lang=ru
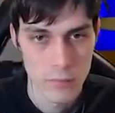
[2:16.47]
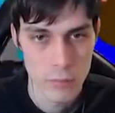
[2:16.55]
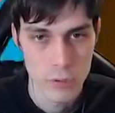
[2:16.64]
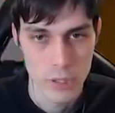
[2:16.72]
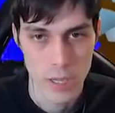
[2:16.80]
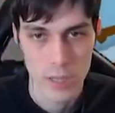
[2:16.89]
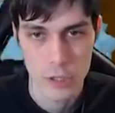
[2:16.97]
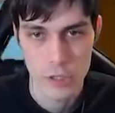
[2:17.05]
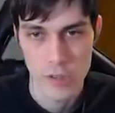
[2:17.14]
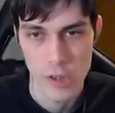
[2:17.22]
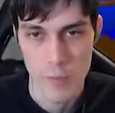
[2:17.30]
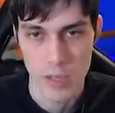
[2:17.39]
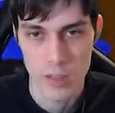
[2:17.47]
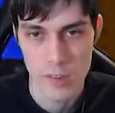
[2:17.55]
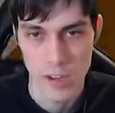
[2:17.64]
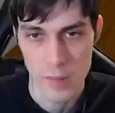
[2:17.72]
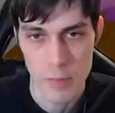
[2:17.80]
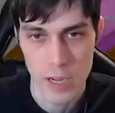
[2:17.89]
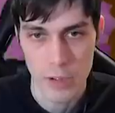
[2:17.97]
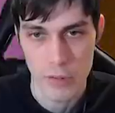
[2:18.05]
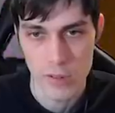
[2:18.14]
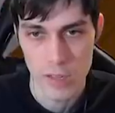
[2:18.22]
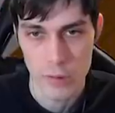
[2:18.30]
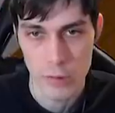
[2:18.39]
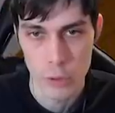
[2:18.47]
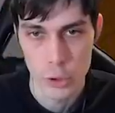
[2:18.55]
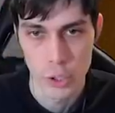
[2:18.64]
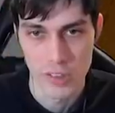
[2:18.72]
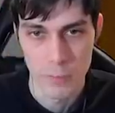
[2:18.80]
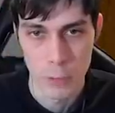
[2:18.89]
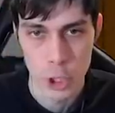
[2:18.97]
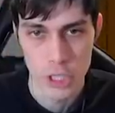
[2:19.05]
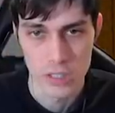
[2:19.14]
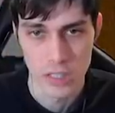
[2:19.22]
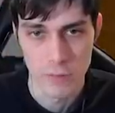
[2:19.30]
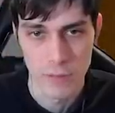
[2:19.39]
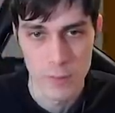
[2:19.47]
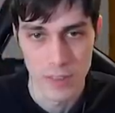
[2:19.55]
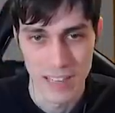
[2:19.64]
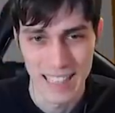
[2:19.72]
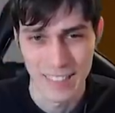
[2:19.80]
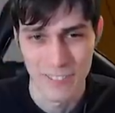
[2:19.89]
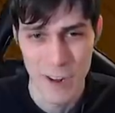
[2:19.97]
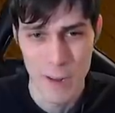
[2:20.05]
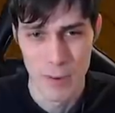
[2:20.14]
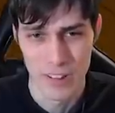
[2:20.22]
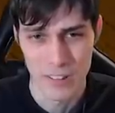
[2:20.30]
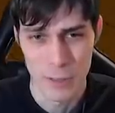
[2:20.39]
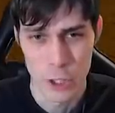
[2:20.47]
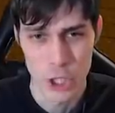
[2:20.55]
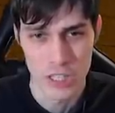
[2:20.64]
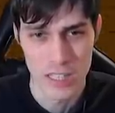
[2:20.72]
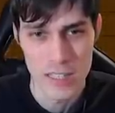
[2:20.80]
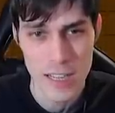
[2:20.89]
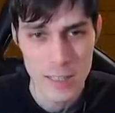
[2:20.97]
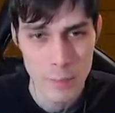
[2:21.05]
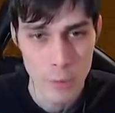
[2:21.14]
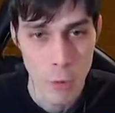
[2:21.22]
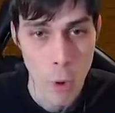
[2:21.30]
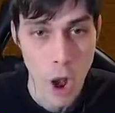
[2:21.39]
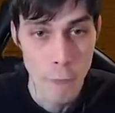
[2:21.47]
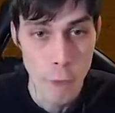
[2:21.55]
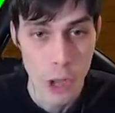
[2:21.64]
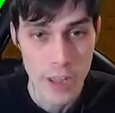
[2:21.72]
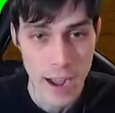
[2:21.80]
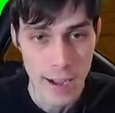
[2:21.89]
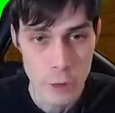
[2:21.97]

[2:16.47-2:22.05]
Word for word: слушайте, я даже не знаю, у меня глаза разбегаются. Знаете, сложно совершить этот выбор. Этот выбор совершить не так-то... О, во, я